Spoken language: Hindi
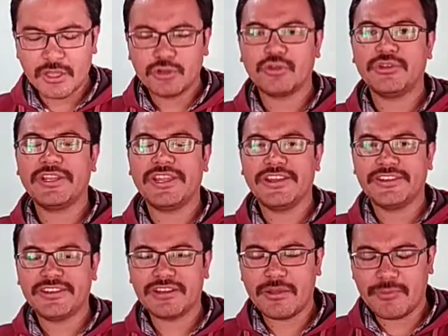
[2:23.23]
तो
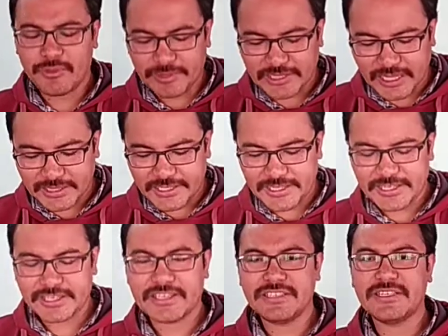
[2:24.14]
नरेटर हमें बताते
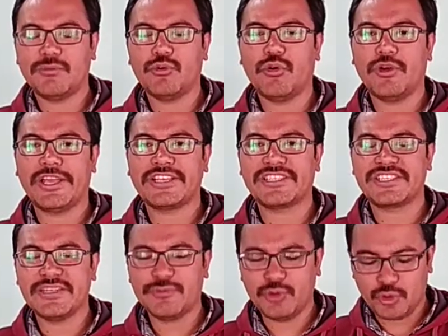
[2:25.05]
हैं कि जब वो
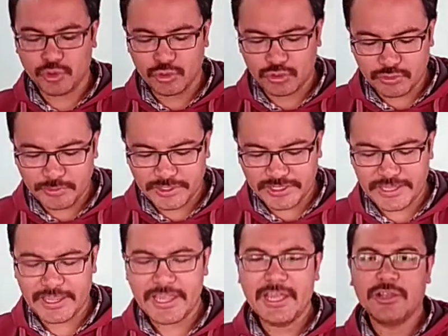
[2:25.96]
एक्सट्रीम यूथ में
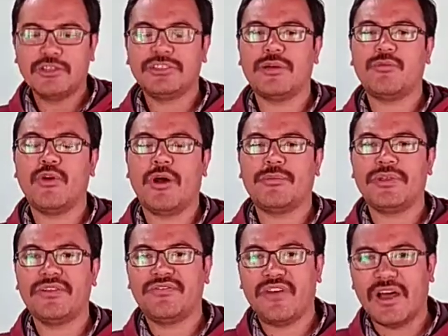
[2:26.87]
थे जब वो
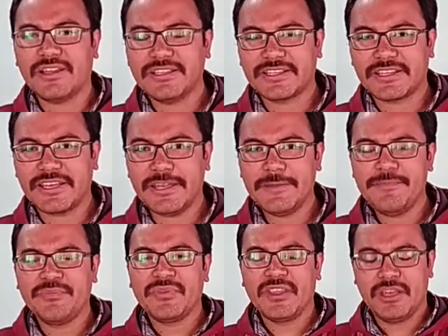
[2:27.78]
अपने फादर
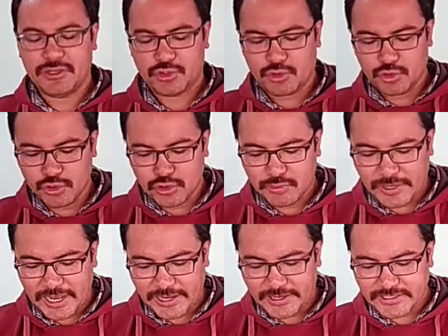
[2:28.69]
के शूज
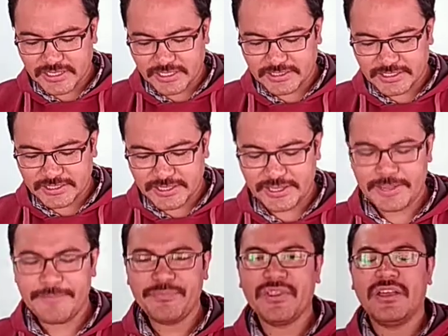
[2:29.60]
बनाने जाते थे
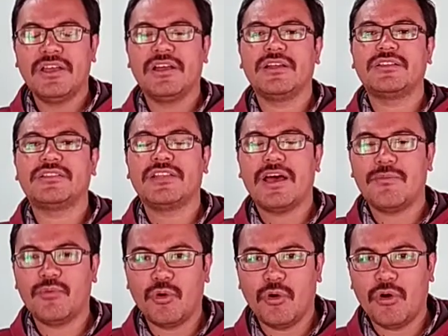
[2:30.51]
तब
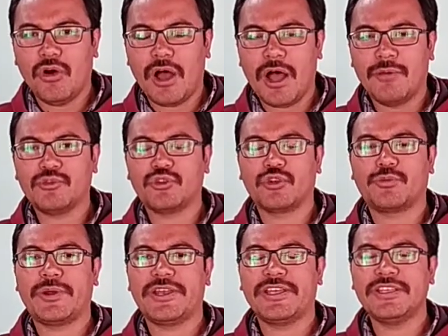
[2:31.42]
वो आमतौर
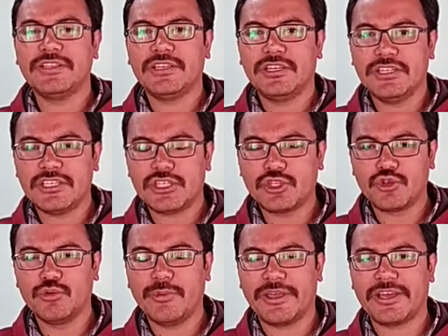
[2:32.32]
पर इन इस
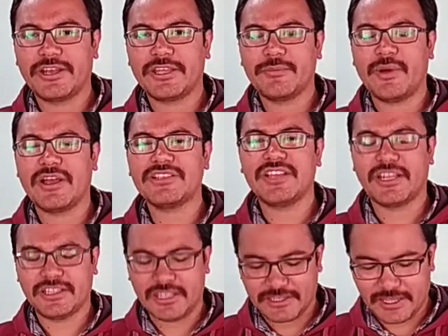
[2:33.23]
शू मेकर के पास
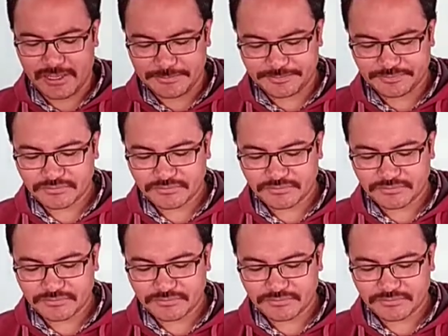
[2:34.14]
जाता था